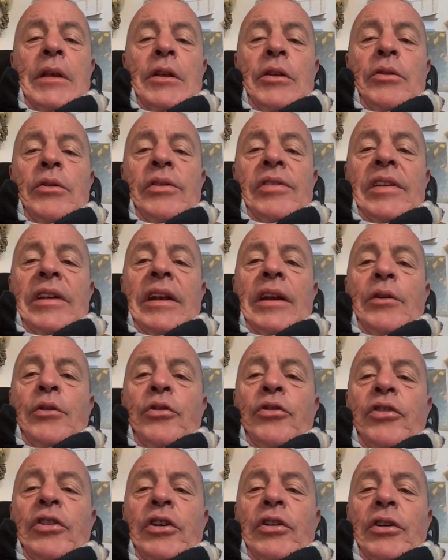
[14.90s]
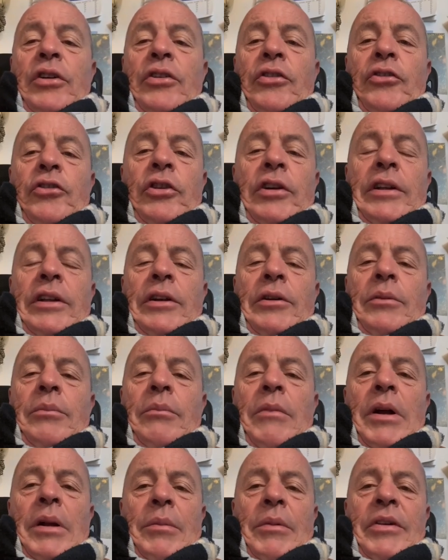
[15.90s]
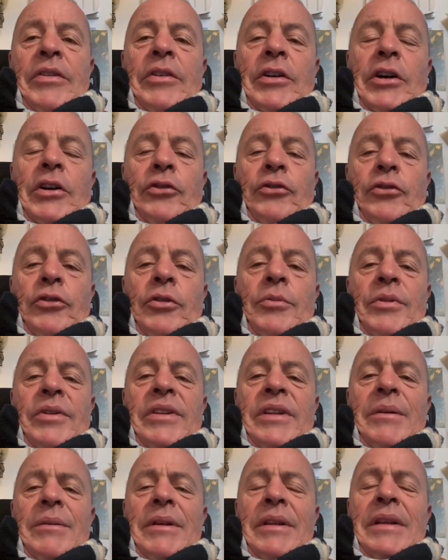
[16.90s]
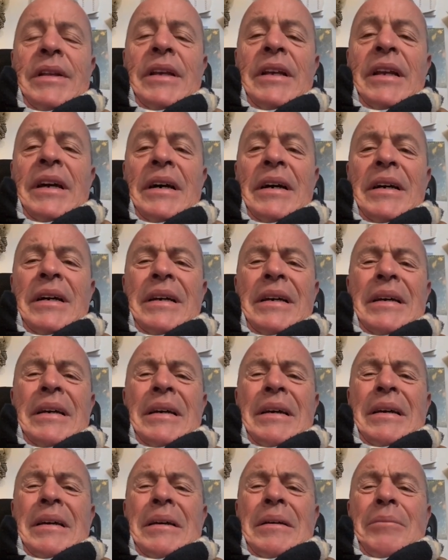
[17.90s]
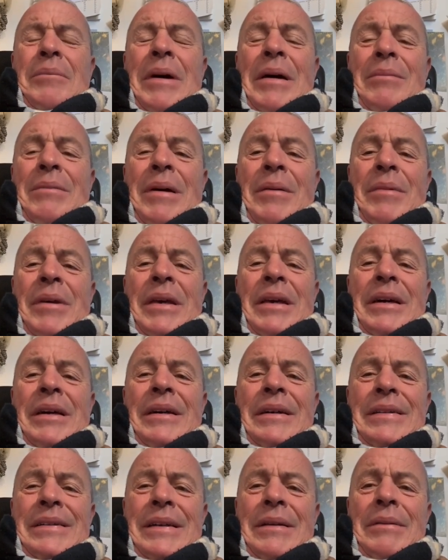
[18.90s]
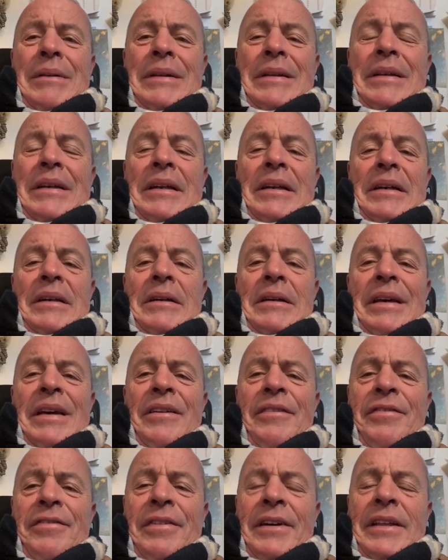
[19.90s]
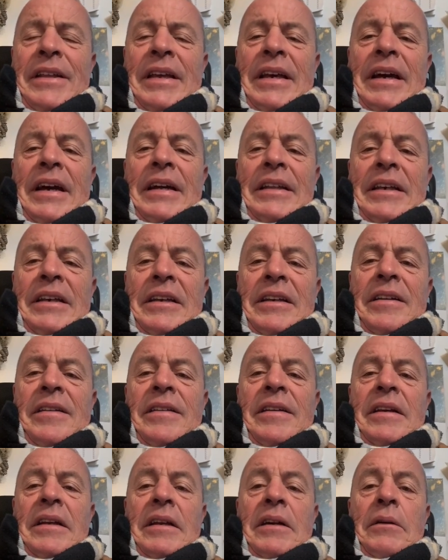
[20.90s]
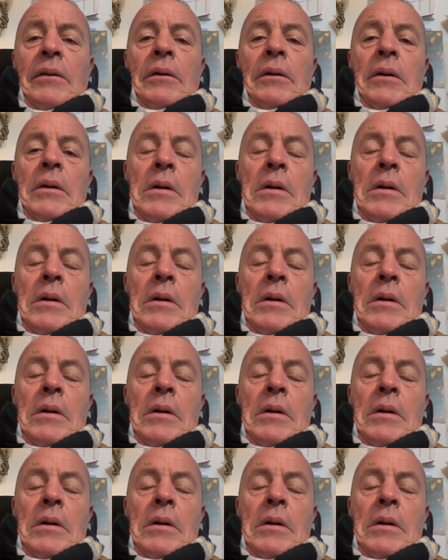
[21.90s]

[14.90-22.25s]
non sarei riuscito a incidere un bel messaggio come stamattina, mamma mia, stamattina, che faticata ieri sera ho, oh.